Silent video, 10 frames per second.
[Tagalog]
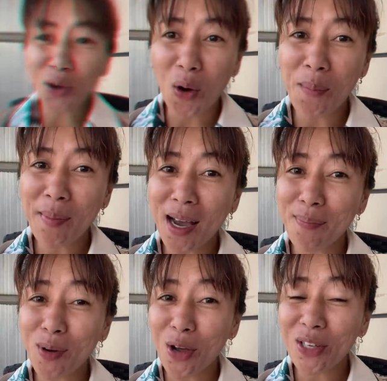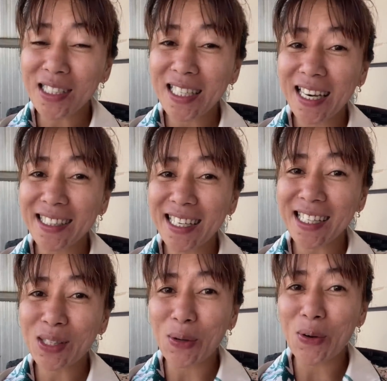ko, may mga products sila
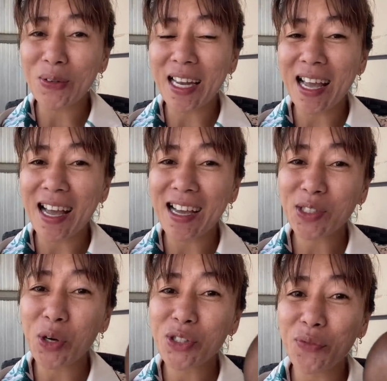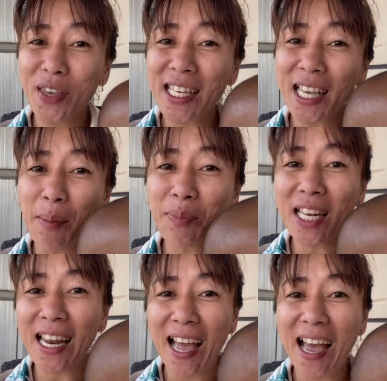dito na source of income
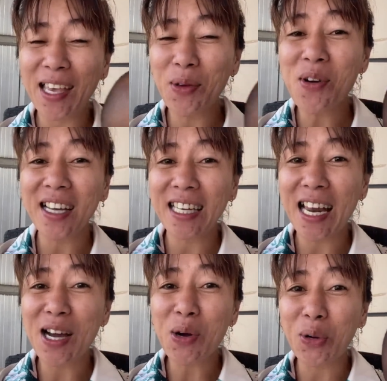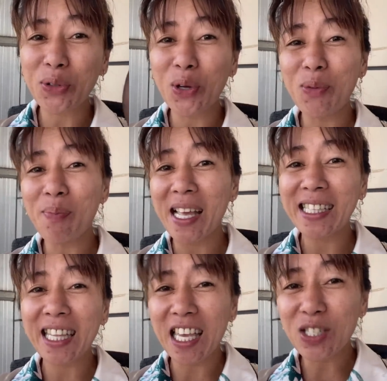nila ay yung kanilang cotton
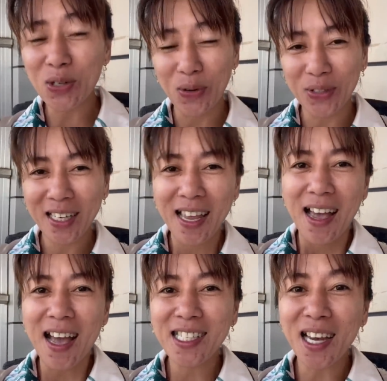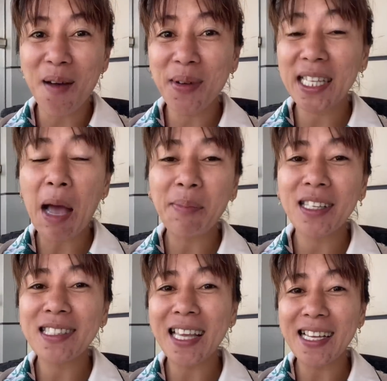plantation at saka
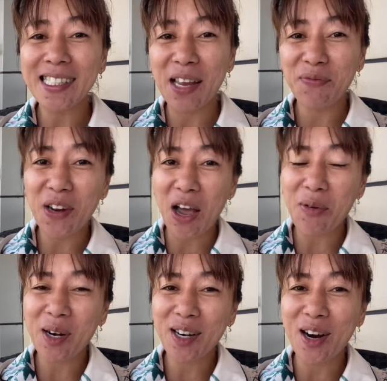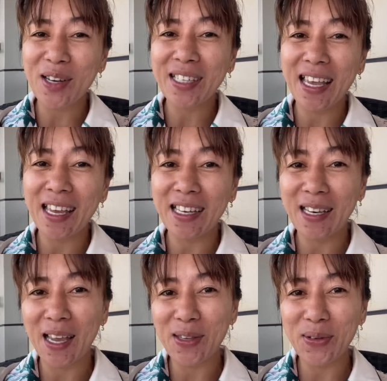madami din silang sunflower
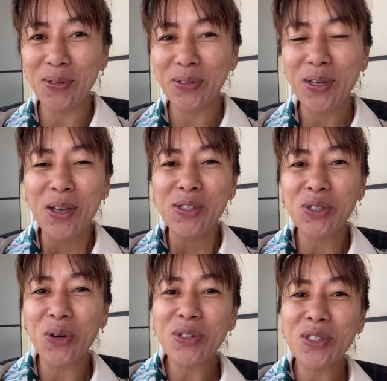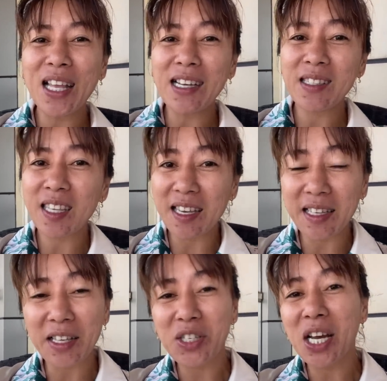garden. Ayun, source ng
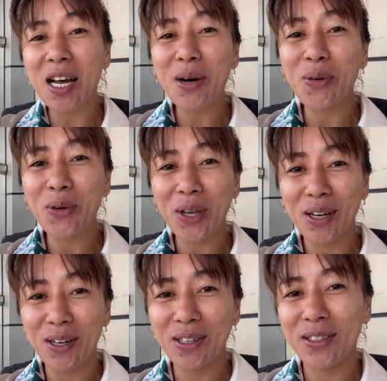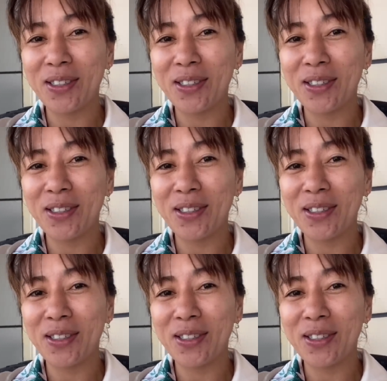seed at saka oil.